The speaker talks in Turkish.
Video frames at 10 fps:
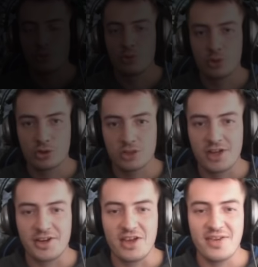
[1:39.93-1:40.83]

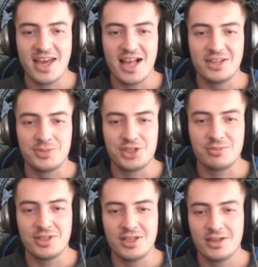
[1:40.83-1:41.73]
Dostlar eve geldim
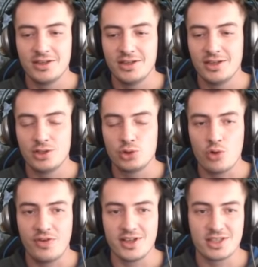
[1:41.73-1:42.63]
şimdi. Ee,
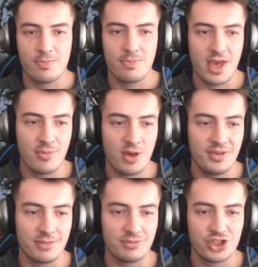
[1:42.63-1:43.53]
çok fazla PM
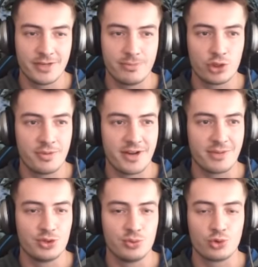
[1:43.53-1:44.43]
birikmişleri burada
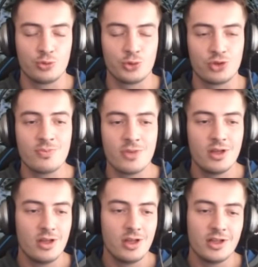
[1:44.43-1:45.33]
bırakmışım unutmuşum.
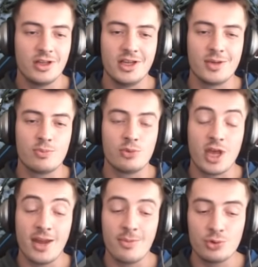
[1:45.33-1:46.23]
Ee,
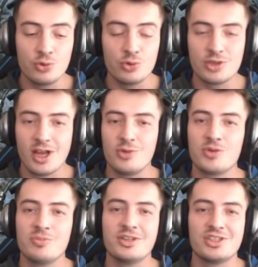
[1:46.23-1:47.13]
gelen bütün güzel
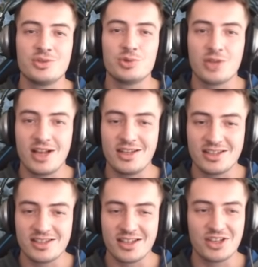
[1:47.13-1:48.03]
yorumlar için, güzel
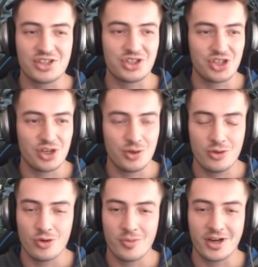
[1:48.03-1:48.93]
destekler için teşekkür
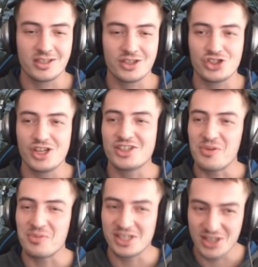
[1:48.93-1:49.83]
ediyorum arkadaşlar.
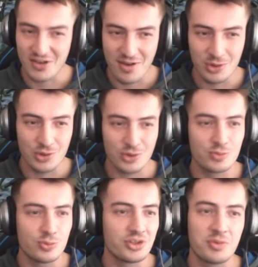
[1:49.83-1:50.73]
Tam gaz devam ediyoruz.
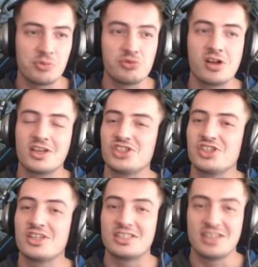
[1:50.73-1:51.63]
Buradaki bütün
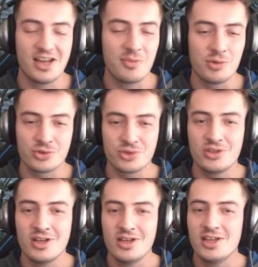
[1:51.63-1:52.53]
arkadaşlara da selam olsun.
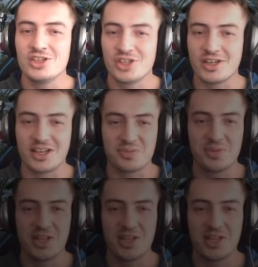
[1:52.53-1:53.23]
Çarı kasmaya